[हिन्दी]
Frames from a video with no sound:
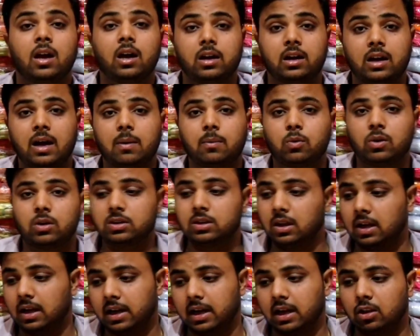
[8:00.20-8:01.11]
अगर आपको
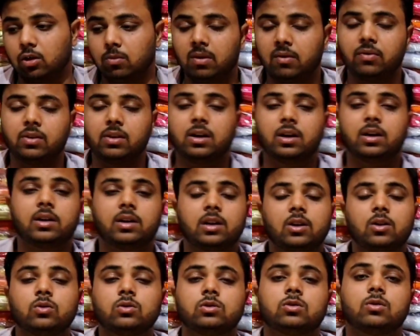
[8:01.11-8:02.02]
अच्छा लगा तो मैं फिर
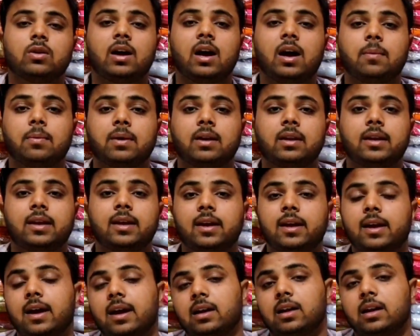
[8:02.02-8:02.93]
कंटिन्यूस जो है आपके
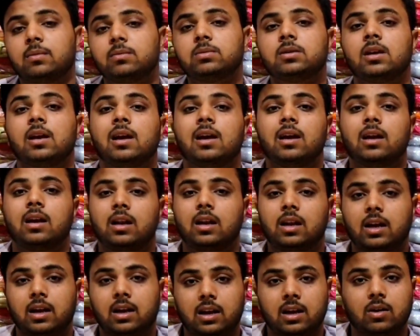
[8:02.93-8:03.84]
लिए ये आइटम्स
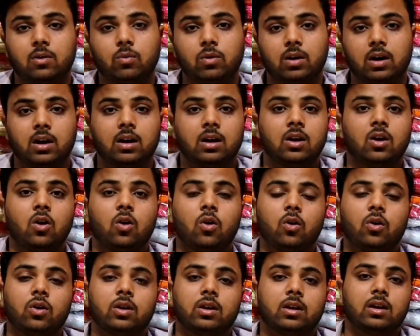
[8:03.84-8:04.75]
लेके आऊँगा
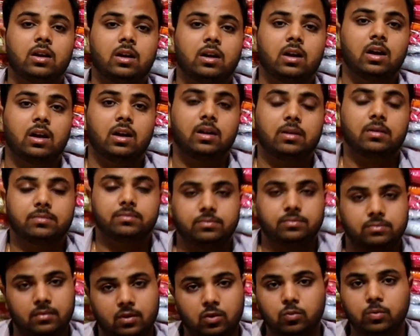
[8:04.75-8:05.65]
और
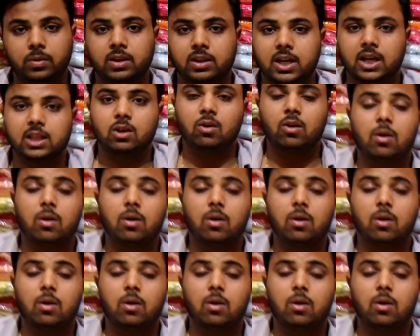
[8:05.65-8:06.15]
उम्मीद करता